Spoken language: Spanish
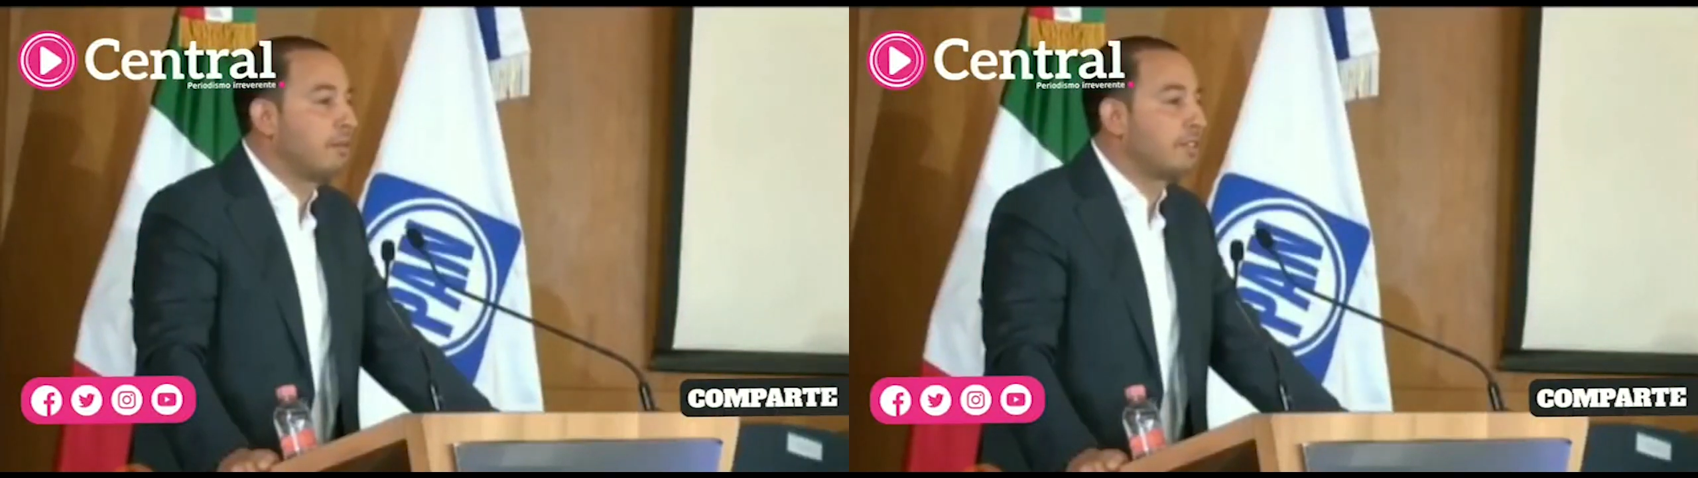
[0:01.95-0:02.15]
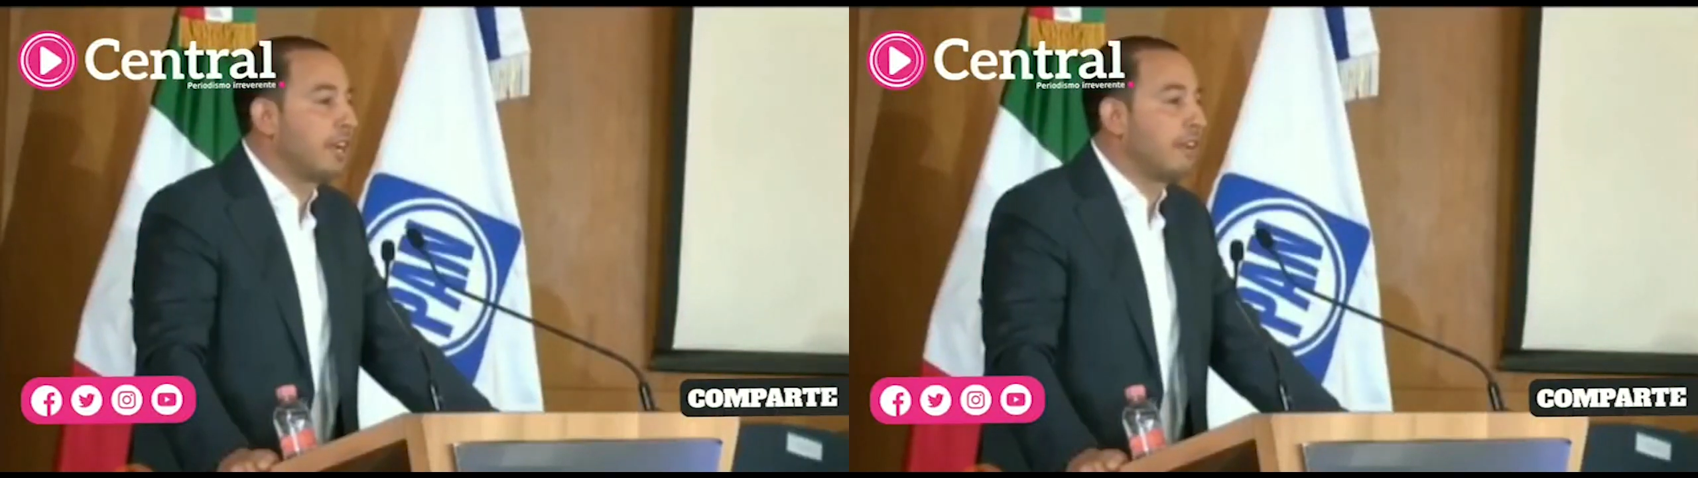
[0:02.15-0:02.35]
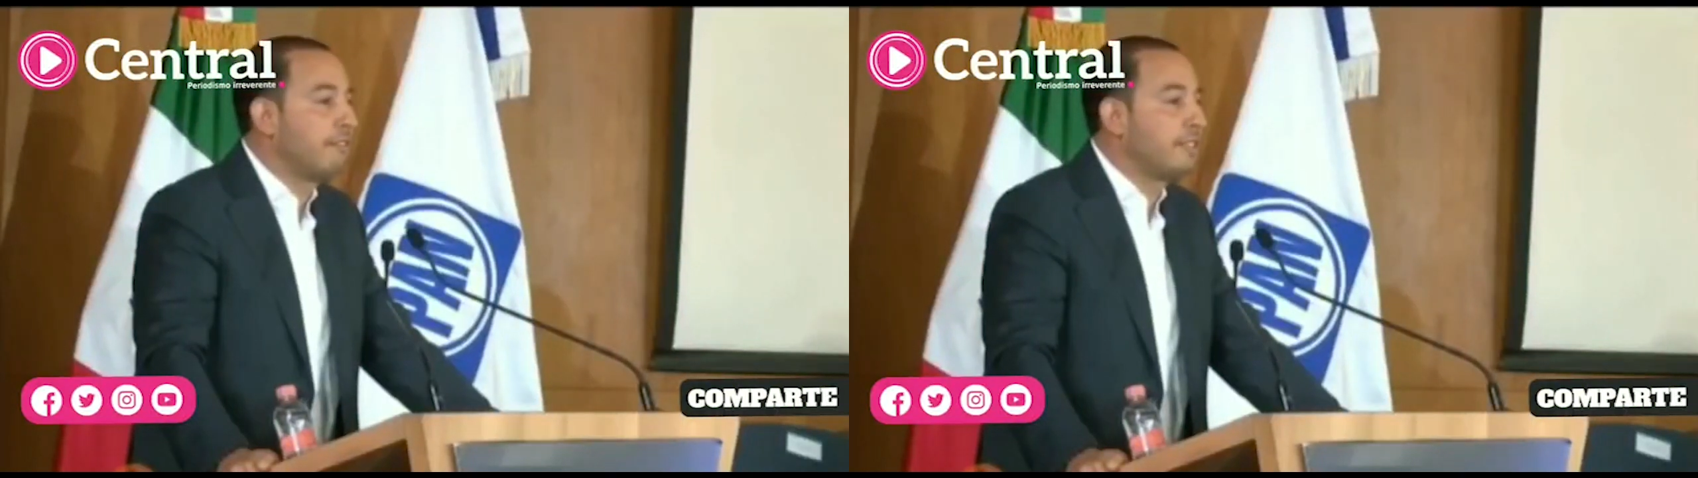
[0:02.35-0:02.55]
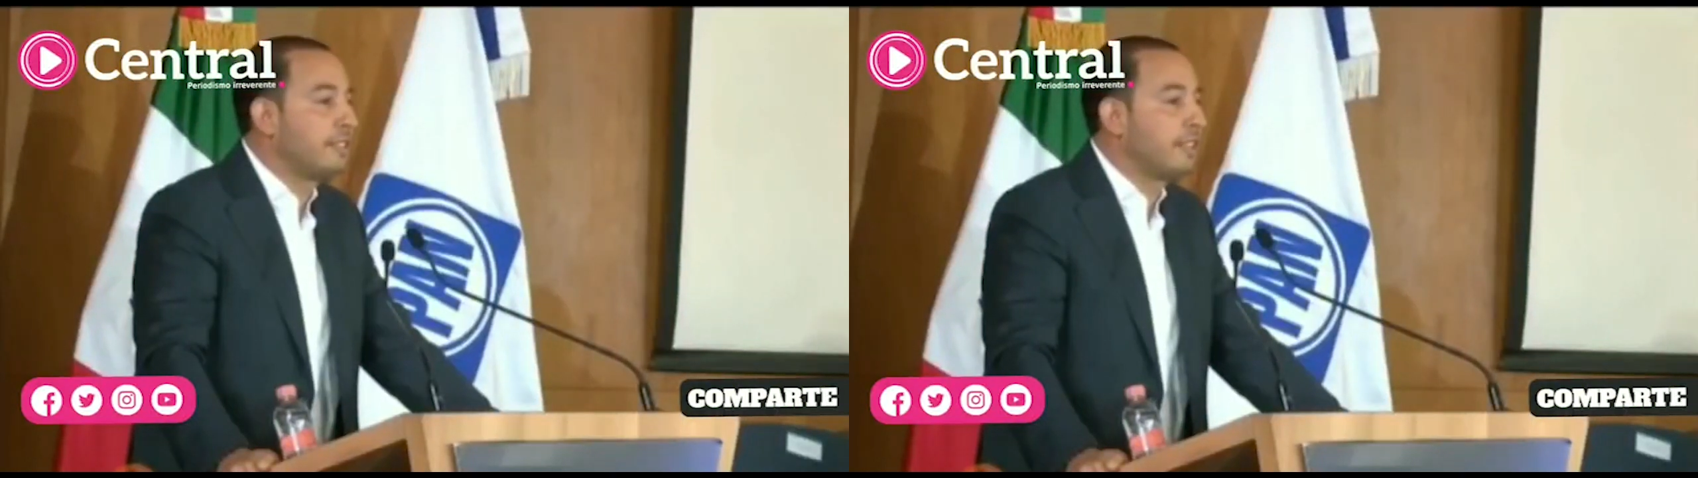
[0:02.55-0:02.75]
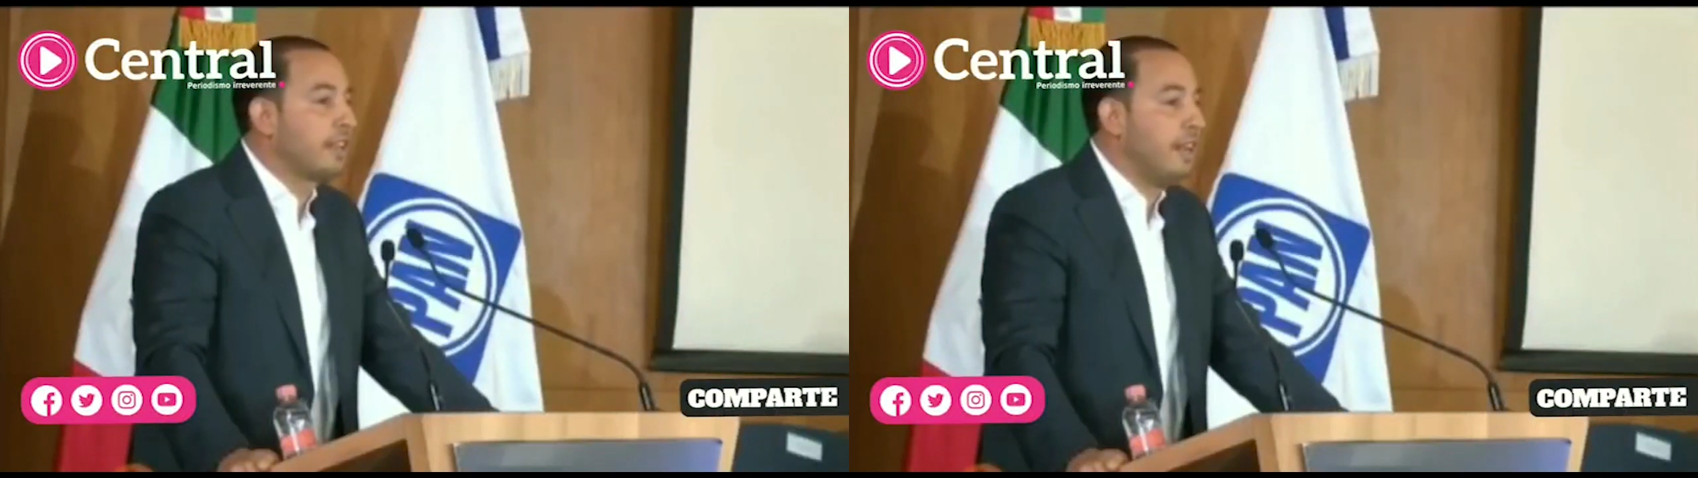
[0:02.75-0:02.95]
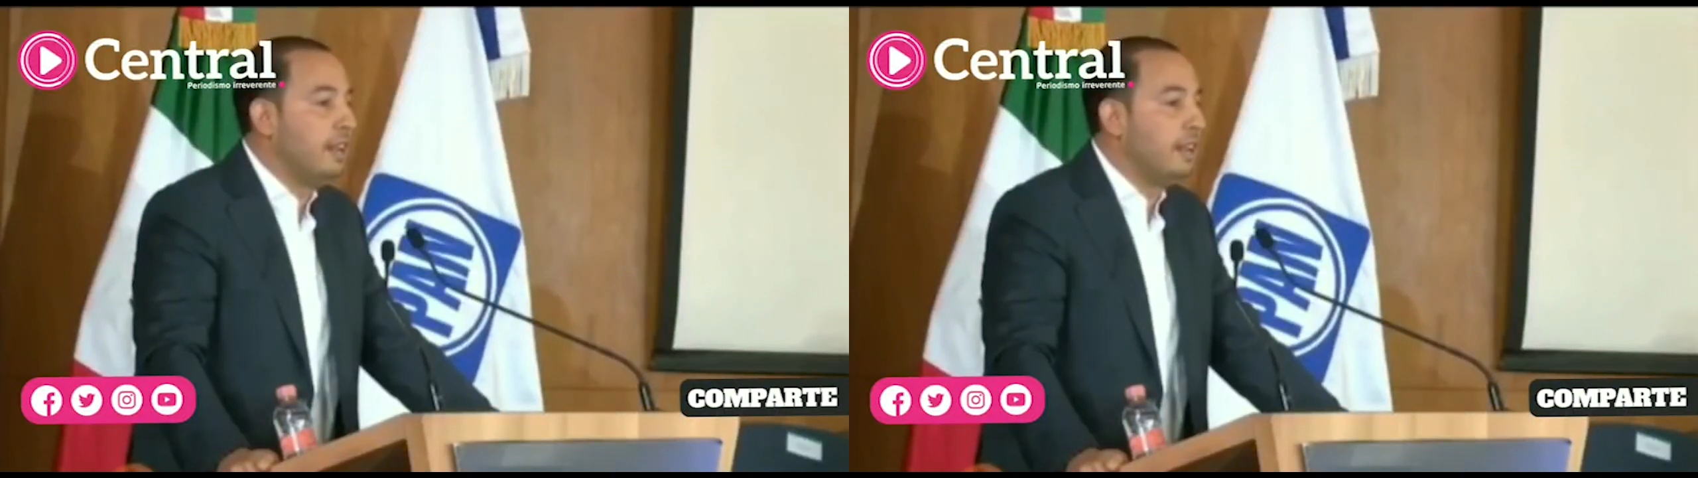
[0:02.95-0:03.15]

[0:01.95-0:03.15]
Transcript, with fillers: nuestra jefa estatal.